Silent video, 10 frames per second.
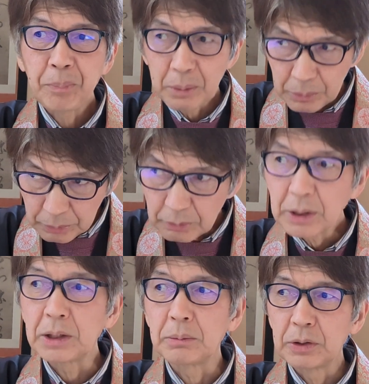で部分
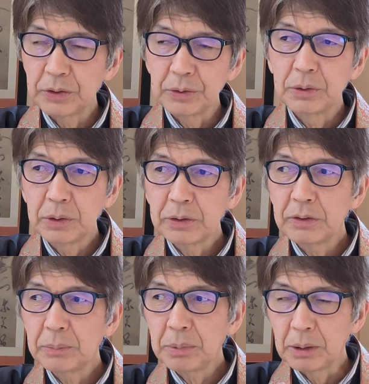はあります。で
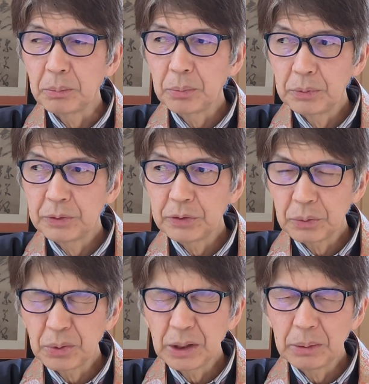それやっぱそ
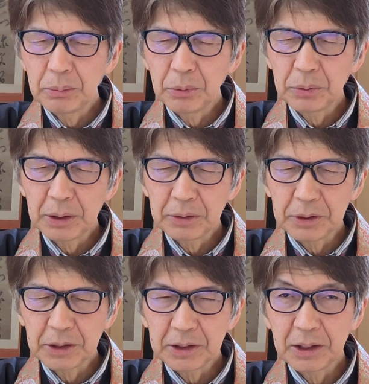こでモグラの
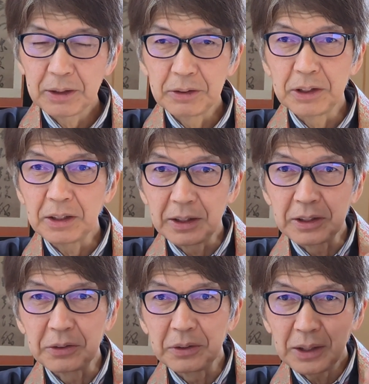叩き合いじゃない
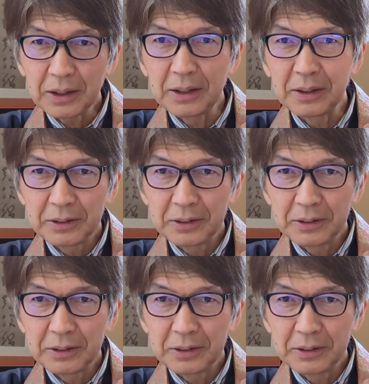けどなんか